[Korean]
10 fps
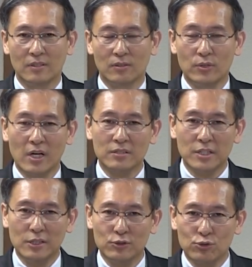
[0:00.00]
우리가
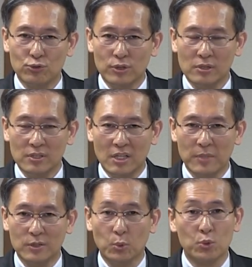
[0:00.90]
드리는 주일
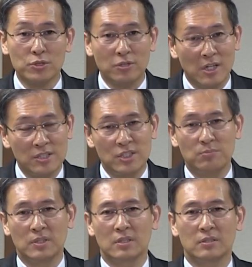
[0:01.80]
예배는 오전
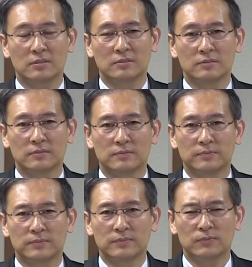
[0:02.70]
11시입니다.
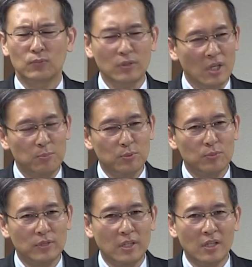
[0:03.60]

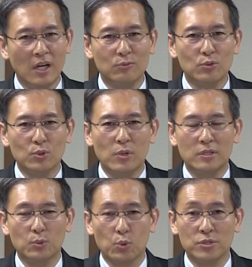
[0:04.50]
대부분의 한국
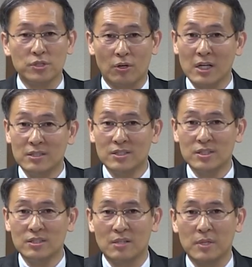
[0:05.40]
교회는 오전
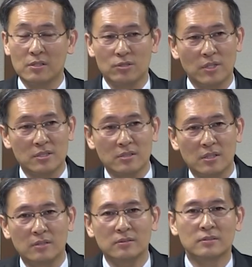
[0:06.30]
11시 예배를
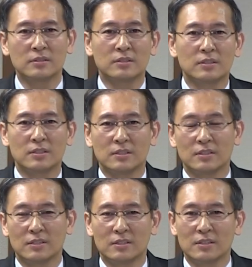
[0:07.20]
정했을까요?
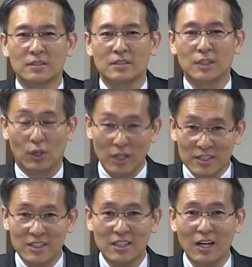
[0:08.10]

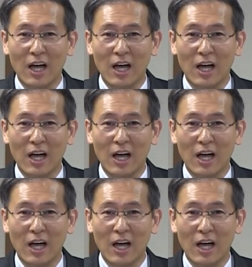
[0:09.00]
11시가